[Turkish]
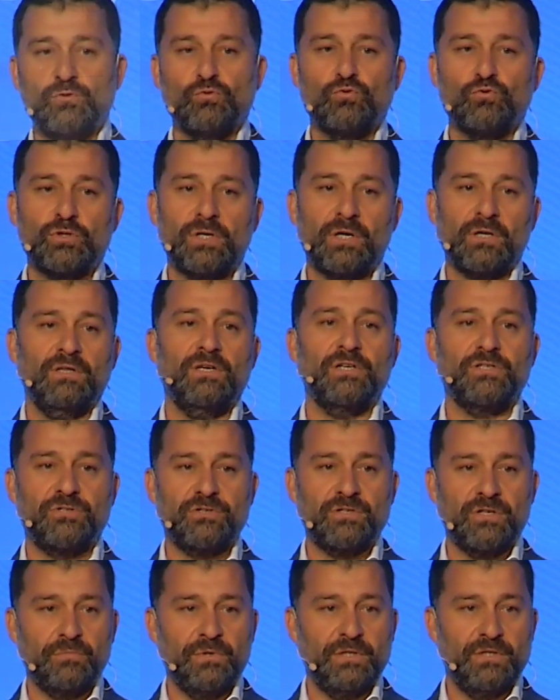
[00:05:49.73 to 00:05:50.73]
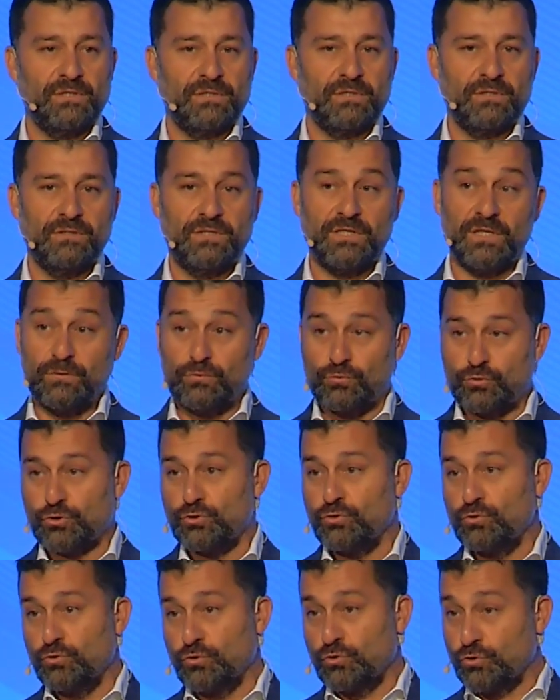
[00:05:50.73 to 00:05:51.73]
uzaklaştırabilir diye
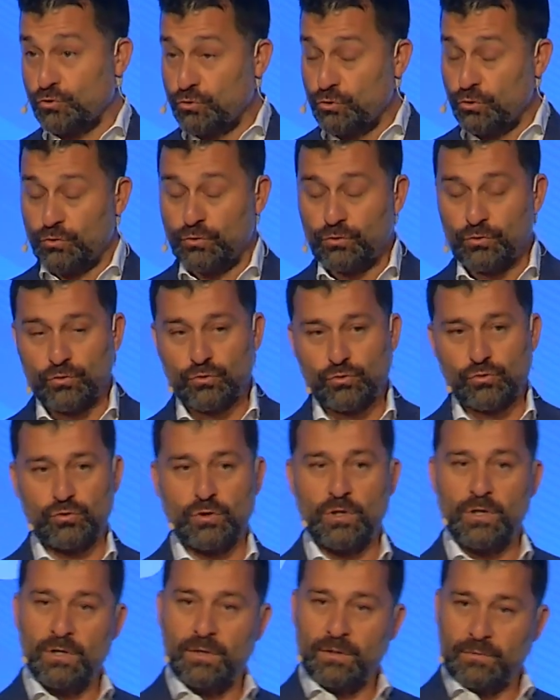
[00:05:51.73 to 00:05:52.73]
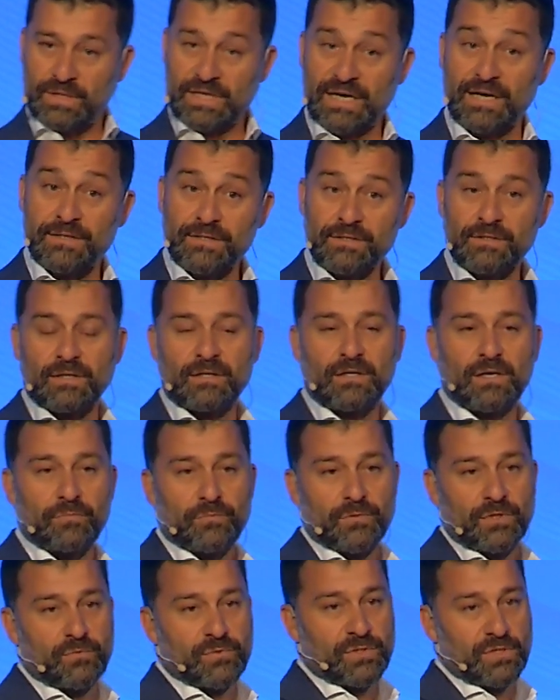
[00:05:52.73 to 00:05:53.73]
düşünüyoruz, görüyoruz kendi
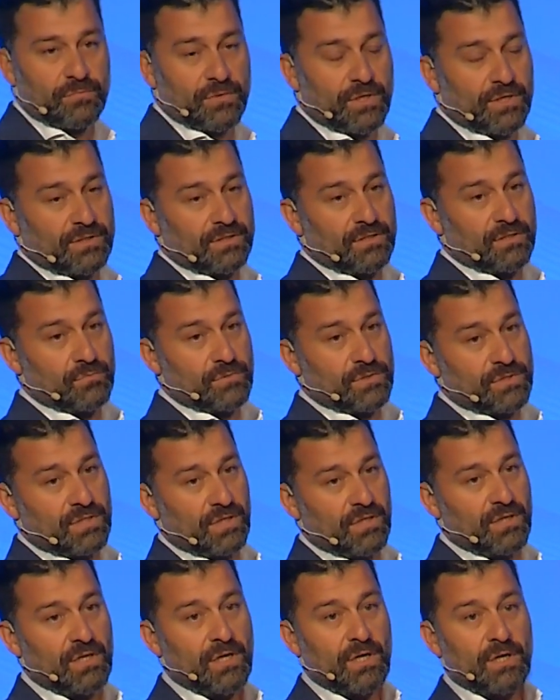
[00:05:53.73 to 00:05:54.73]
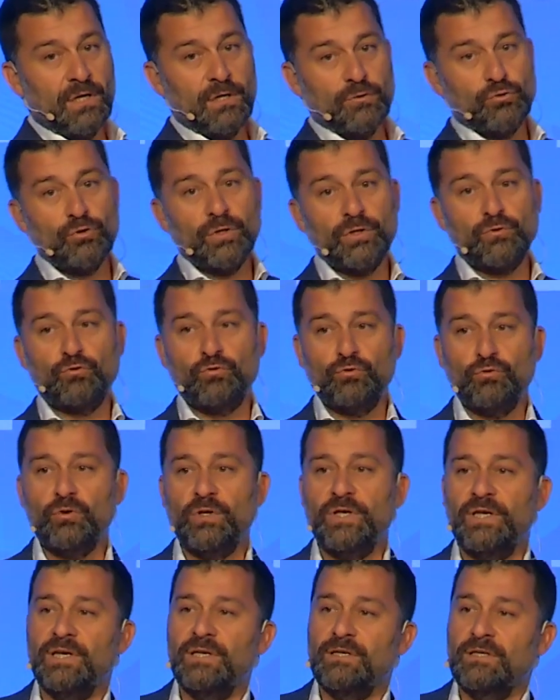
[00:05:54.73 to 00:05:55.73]
rakamlarımıza baktığımızda. Çünkü
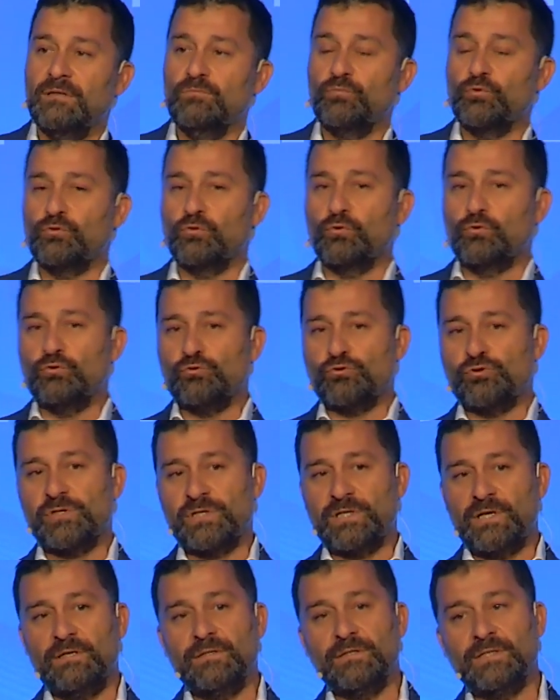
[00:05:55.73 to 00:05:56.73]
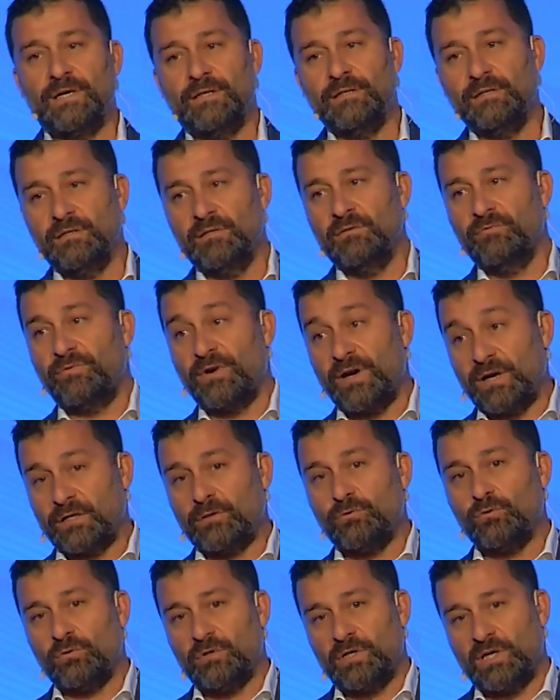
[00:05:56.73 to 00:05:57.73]
Türkiye'nin bu 9 trendden
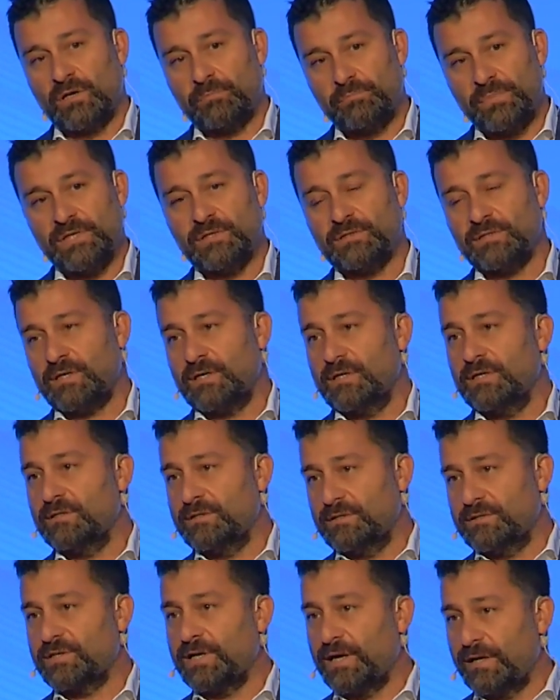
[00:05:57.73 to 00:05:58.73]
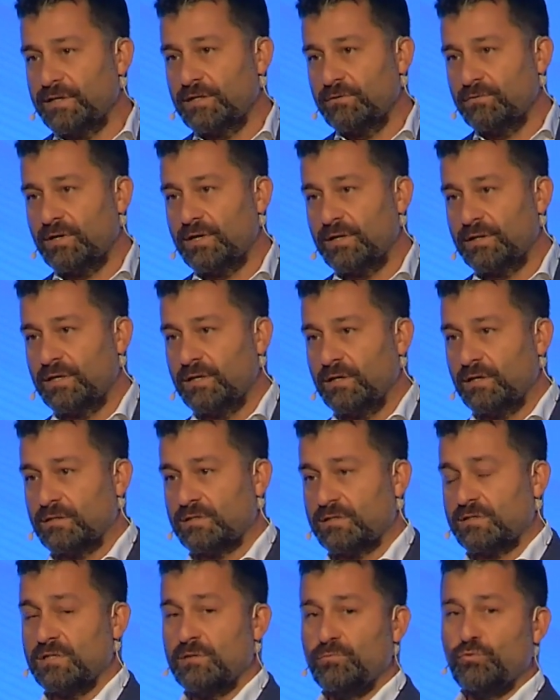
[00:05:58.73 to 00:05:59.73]
farklı olarak bir tane trendi var ki
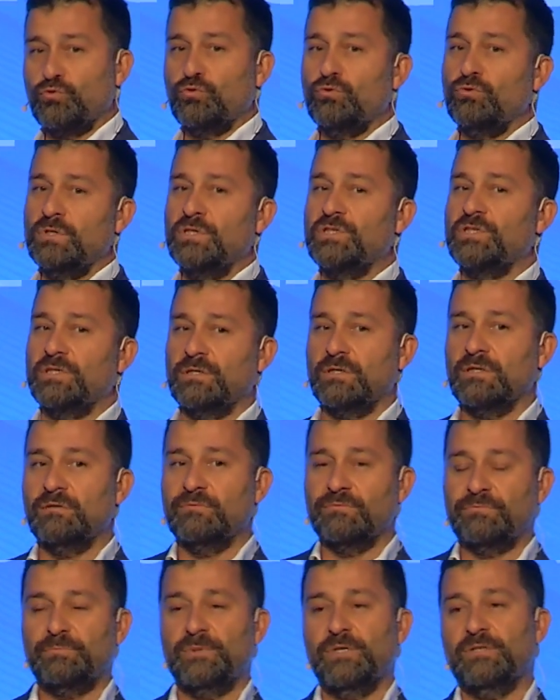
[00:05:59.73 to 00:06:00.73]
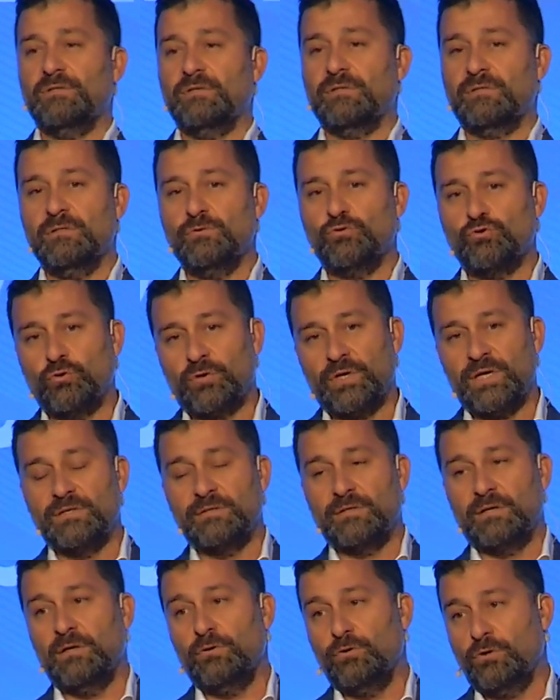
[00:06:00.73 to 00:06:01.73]
aslında bütün işe alım piyasasını çok
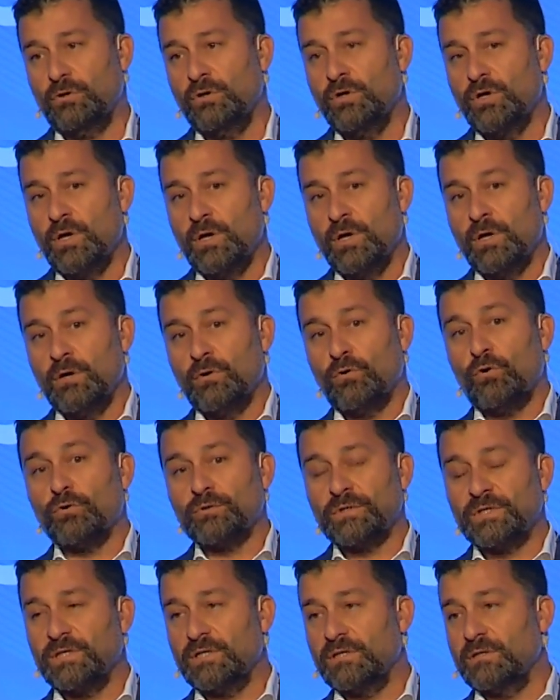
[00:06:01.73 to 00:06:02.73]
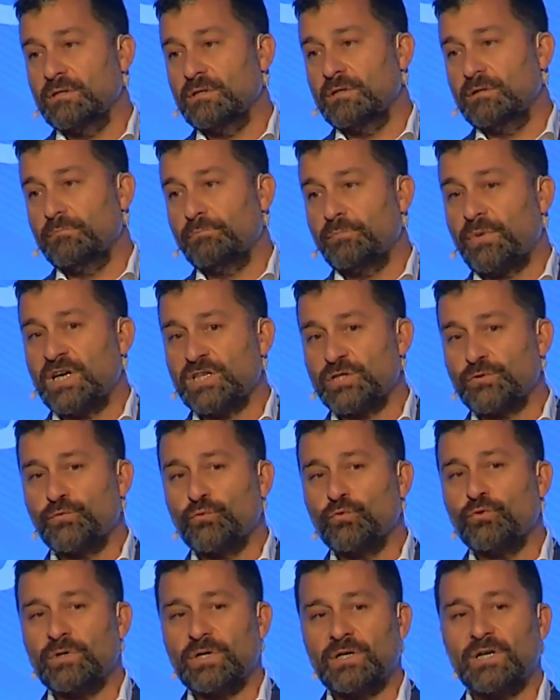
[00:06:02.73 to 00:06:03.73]
etkiliyor. O da
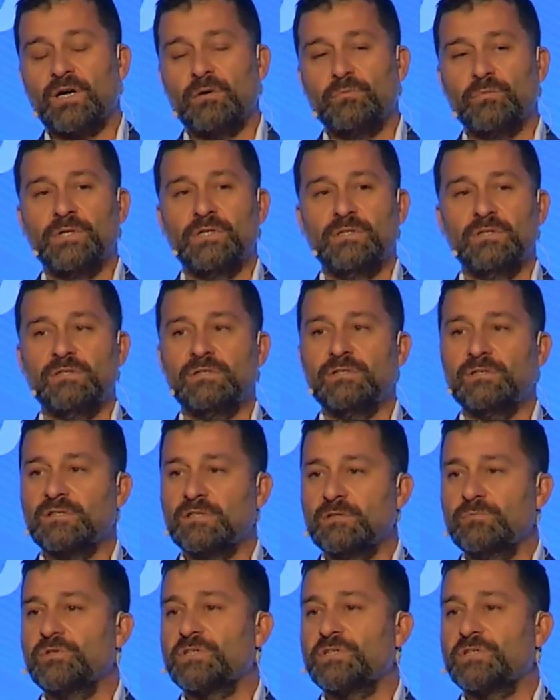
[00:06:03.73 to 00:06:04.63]
başvuru rakamlarının hızlı bir